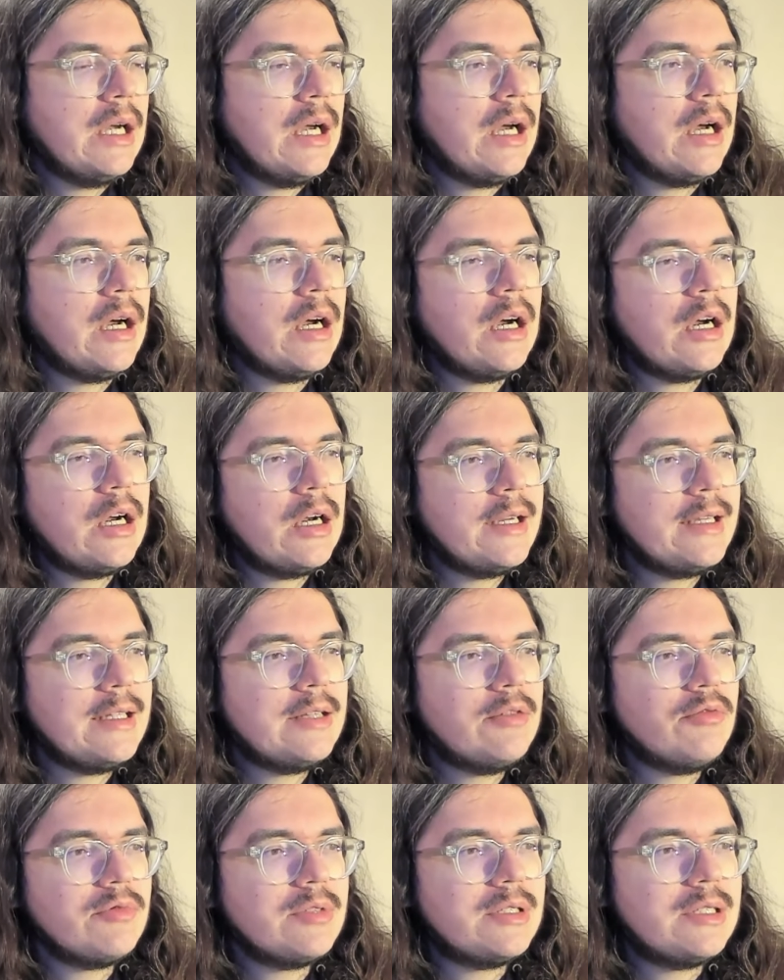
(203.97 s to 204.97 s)
euh, et
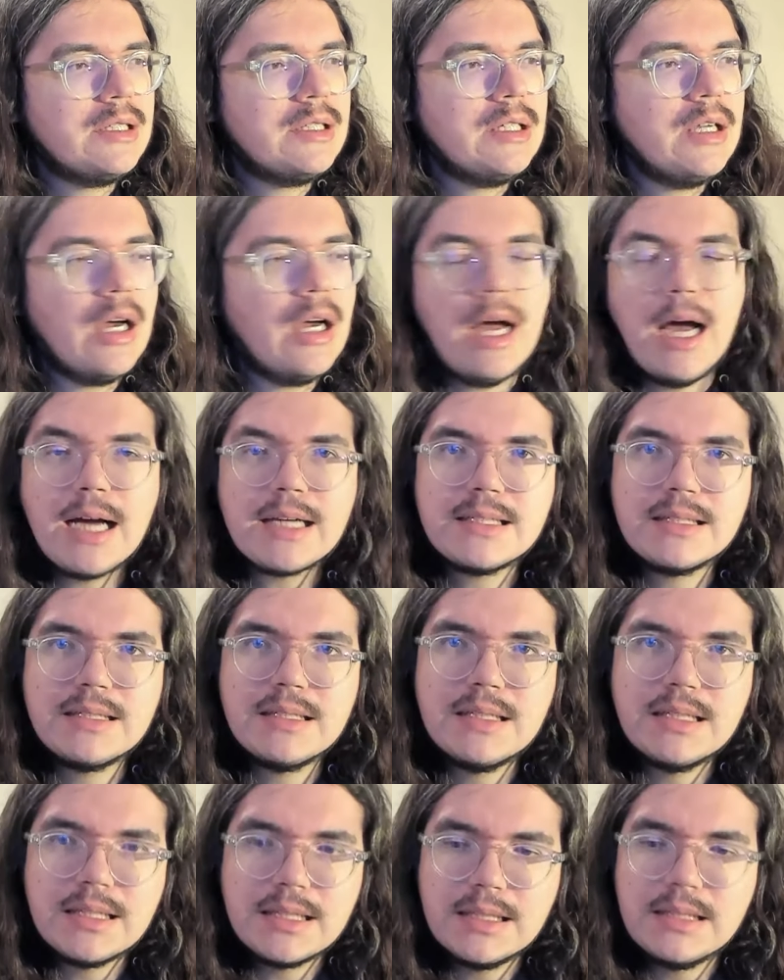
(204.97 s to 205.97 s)
donc qui a
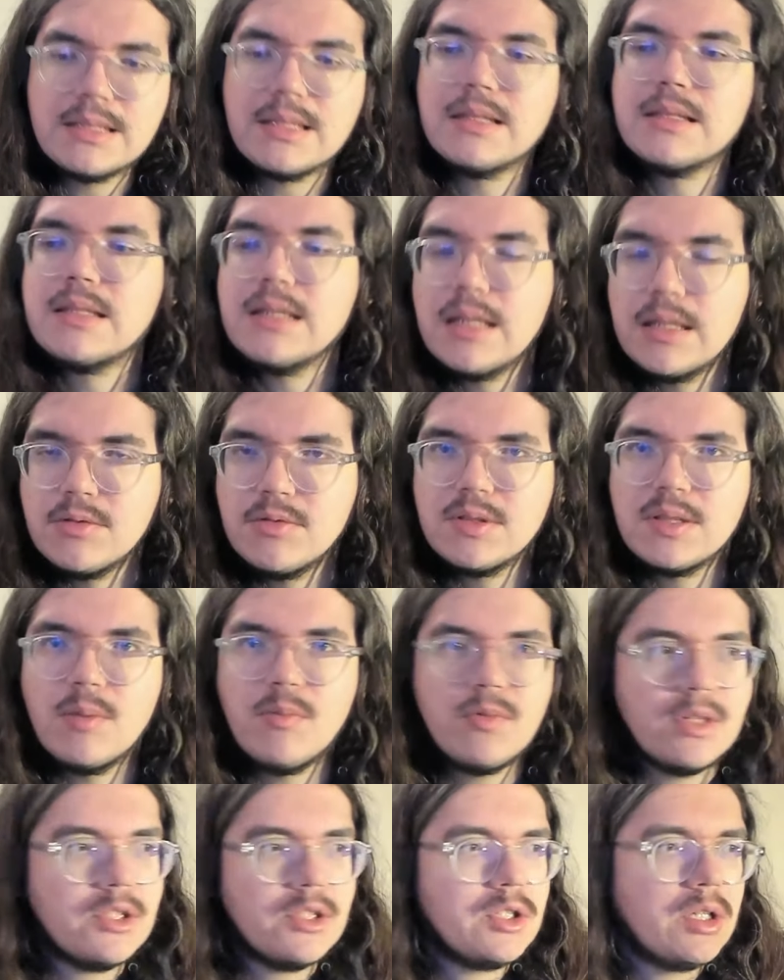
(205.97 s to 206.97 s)
accéléré, ça a été la deuxième
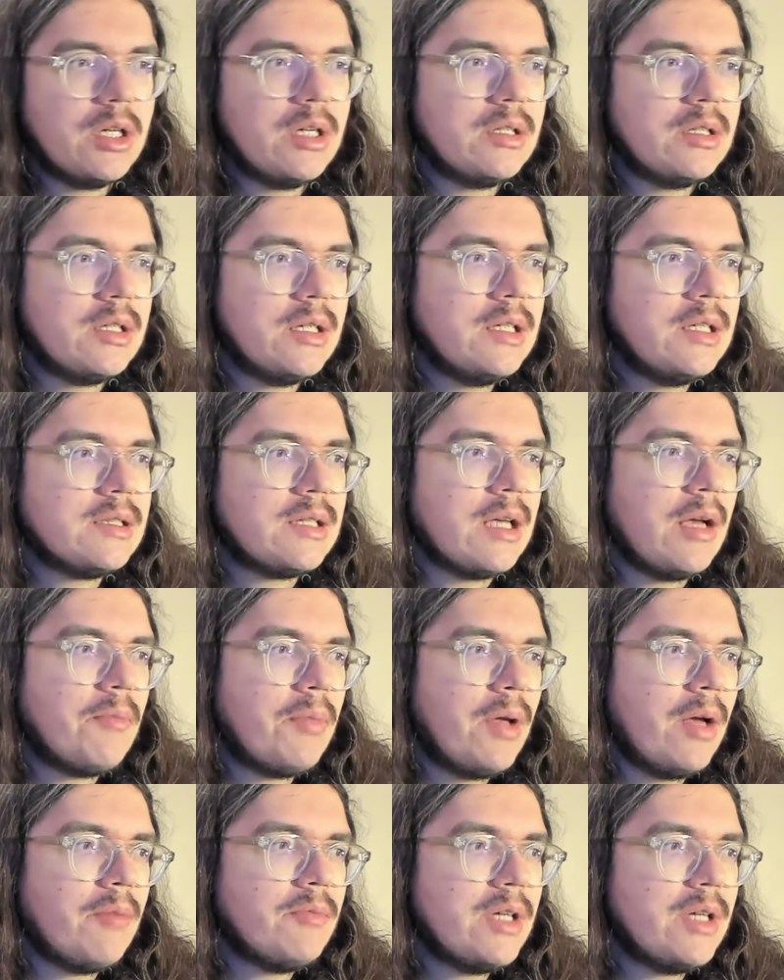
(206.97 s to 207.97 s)
fléchette, et ça a
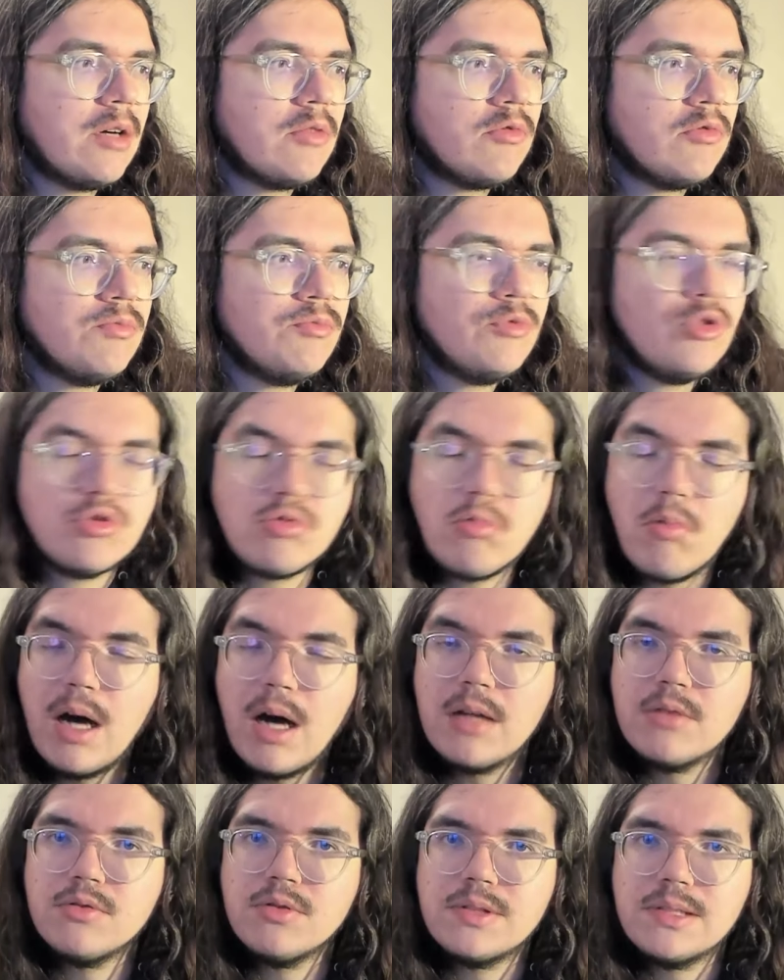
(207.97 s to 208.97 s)
permis à un groupe de
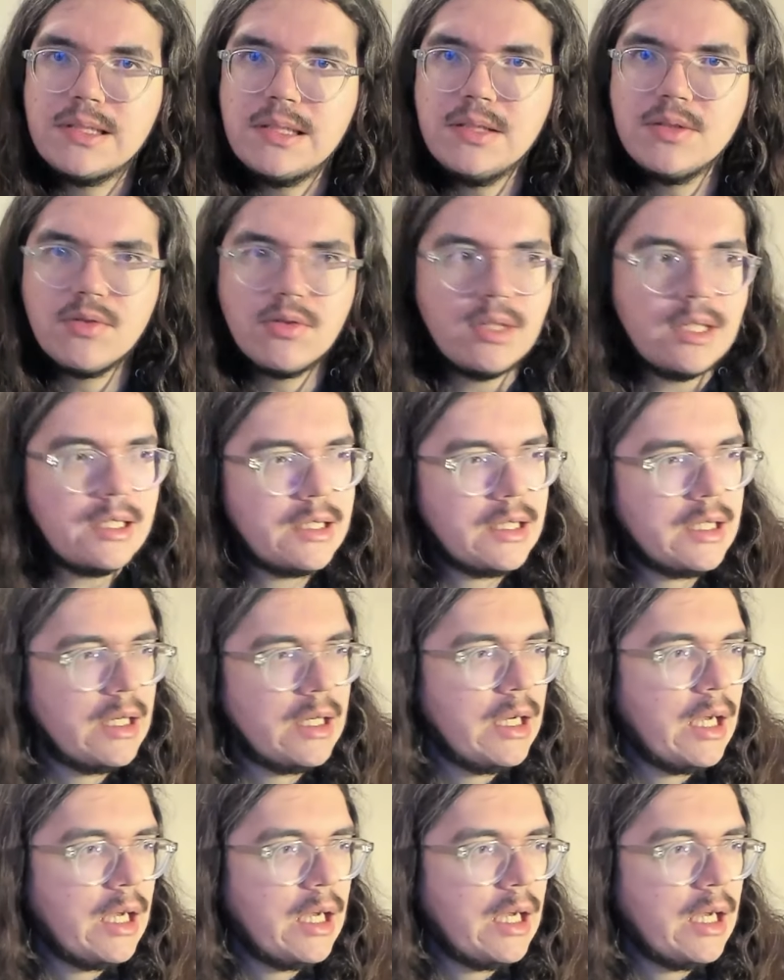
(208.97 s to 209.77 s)
trois de s'isoler